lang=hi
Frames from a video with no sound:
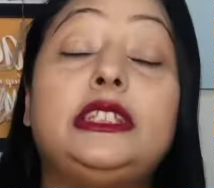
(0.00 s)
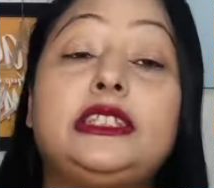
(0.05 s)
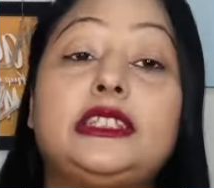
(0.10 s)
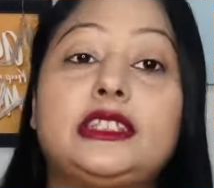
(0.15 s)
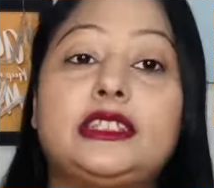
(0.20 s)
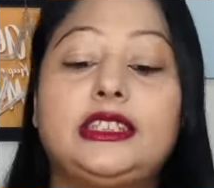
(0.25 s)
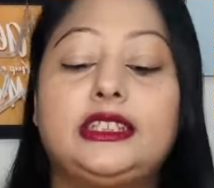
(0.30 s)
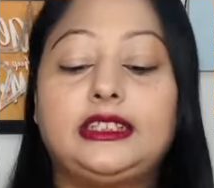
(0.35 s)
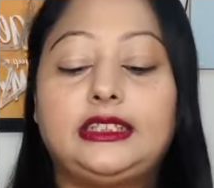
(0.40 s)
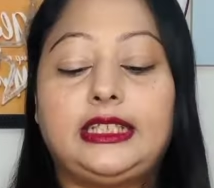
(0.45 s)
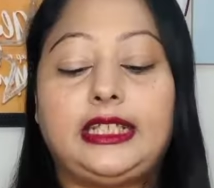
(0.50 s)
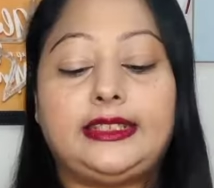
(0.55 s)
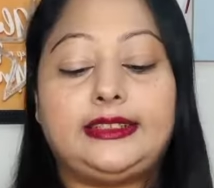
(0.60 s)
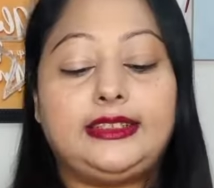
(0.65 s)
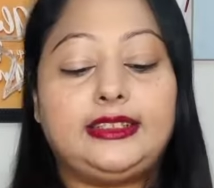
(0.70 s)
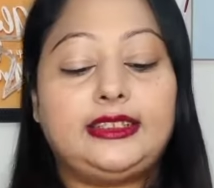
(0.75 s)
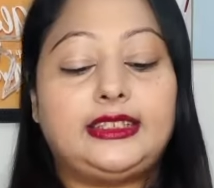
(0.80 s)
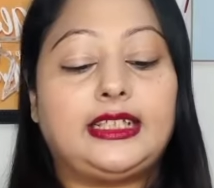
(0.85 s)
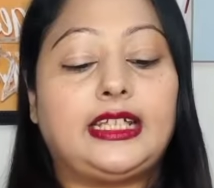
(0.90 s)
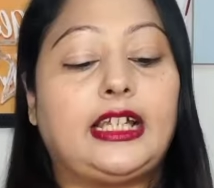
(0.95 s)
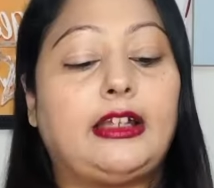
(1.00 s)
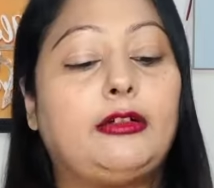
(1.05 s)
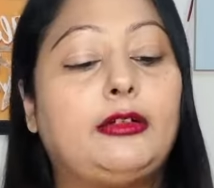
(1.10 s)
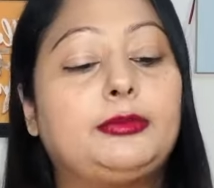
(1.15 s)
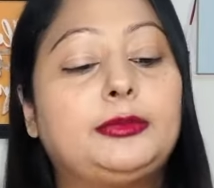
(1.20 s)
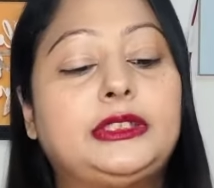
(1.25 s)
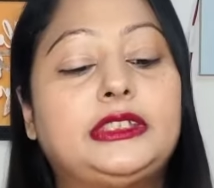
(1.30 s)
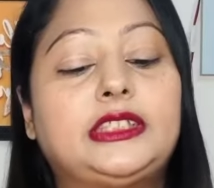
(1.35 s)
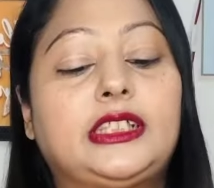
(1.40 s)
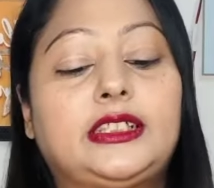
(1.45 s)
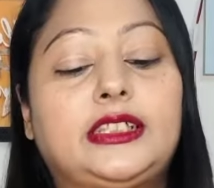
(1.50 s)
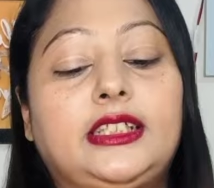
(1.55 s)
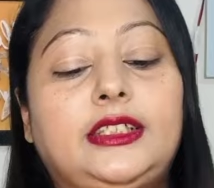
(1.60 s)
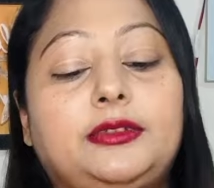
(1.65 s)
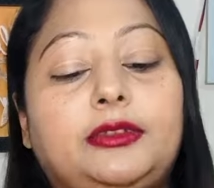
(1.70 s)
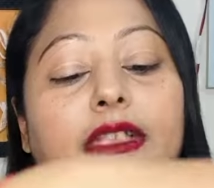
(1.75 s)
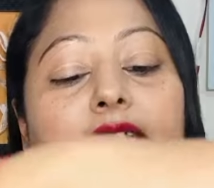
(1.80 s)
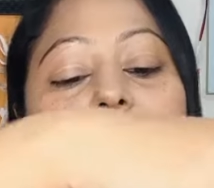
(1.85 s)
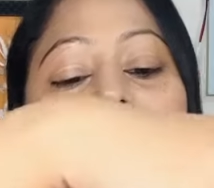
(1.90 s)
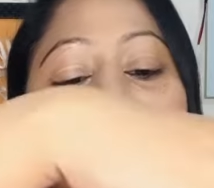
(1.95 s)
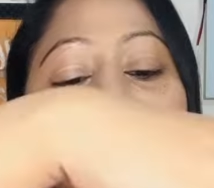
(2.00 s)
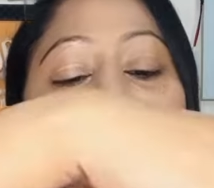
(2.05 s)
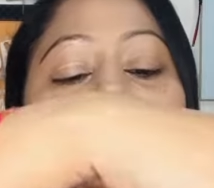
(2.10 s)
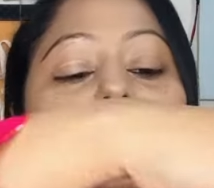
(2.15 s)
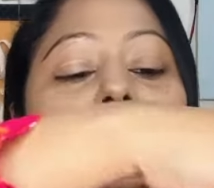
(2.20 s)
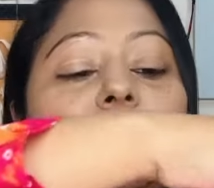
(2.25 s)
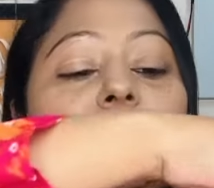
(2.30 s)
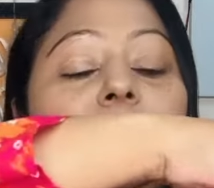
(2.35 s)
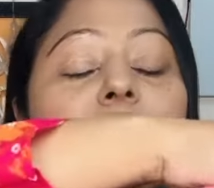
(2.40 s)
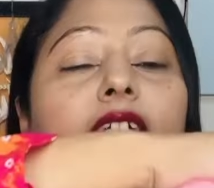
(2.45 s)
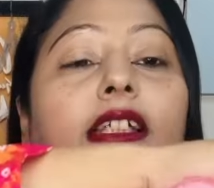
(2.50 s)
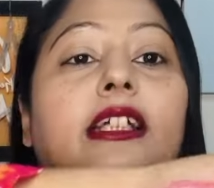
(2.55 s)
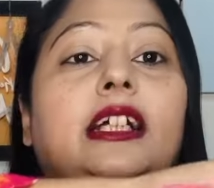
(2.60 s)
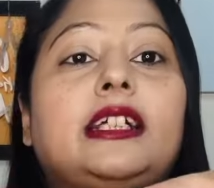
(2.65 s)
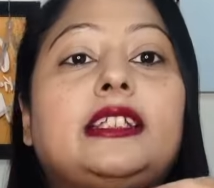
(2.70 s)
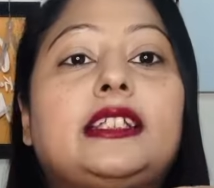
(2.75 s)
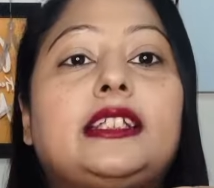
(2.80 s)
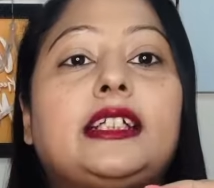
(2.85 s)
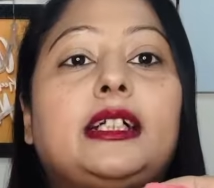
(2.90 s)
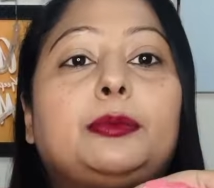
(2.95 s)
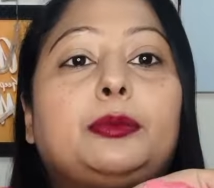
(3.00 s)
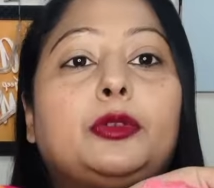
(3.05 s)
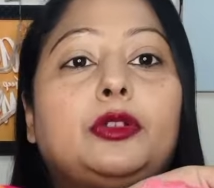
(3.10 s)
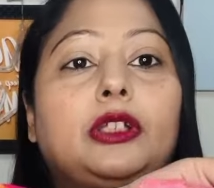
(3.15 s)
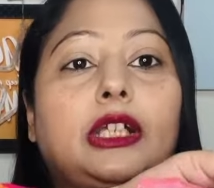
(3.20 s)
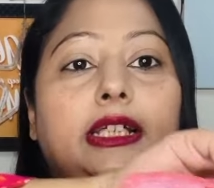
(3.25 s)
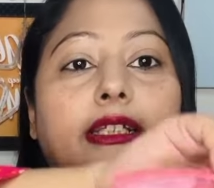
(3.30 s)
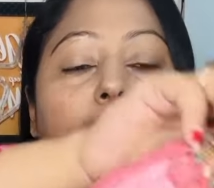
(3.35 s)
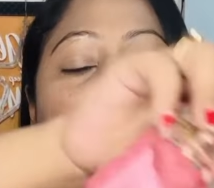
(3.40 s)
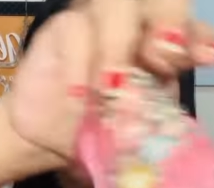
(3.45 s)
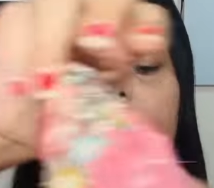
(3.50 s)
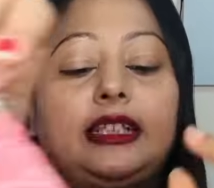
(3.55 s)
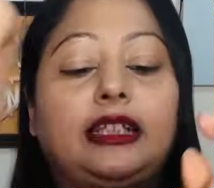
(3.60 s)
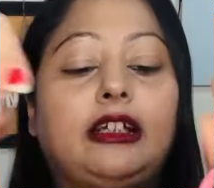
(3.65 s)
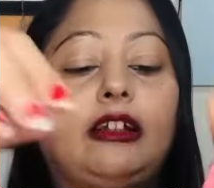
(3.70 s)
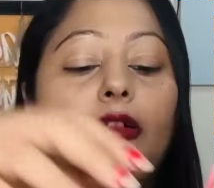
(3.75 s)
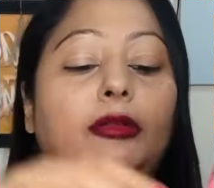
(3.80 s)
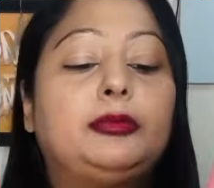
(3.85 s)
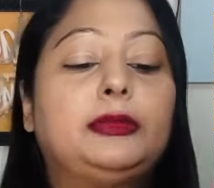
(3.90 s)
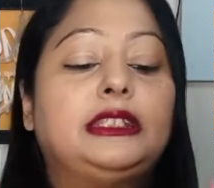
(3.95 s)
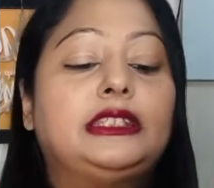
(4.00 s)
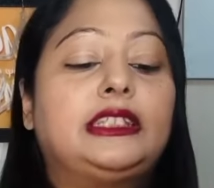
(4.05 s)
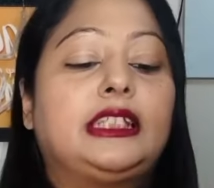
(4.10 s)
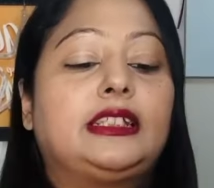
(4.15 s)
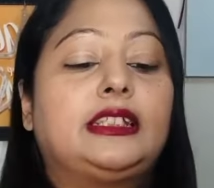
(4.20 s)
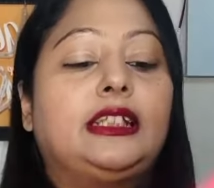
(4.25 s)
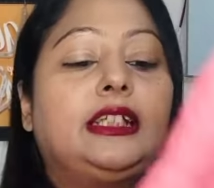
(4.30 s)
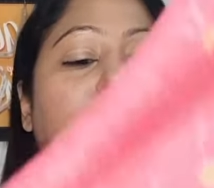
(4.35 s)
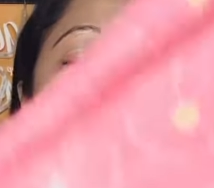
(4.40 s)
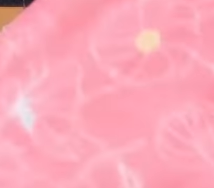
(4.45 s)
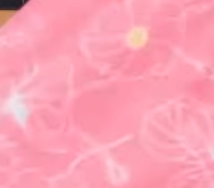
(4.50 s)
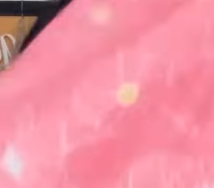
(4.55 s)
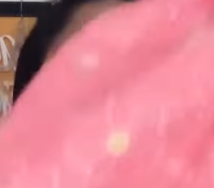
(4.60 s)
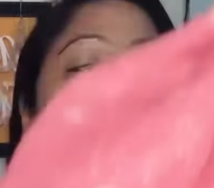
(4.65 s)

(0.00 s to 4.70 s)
नीचे तक लाइनिंग लगाया हुआ मिल जाता है यू कैन सी यहाँ तक आपको लाइनिंग लगाया हुआ मिल जाता है तो